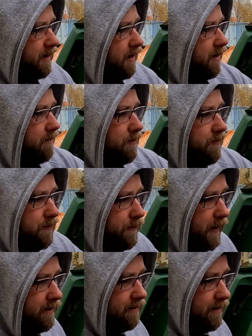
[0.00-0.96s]
ähm, wie
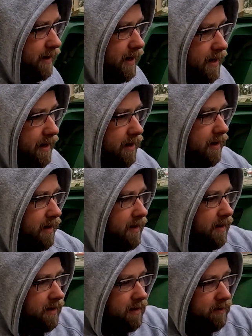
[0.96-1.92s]
Fenster,
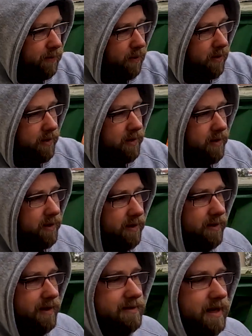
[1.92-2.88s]
Vorne
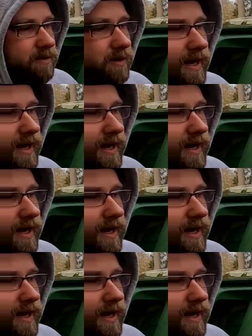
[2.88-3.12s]
das ein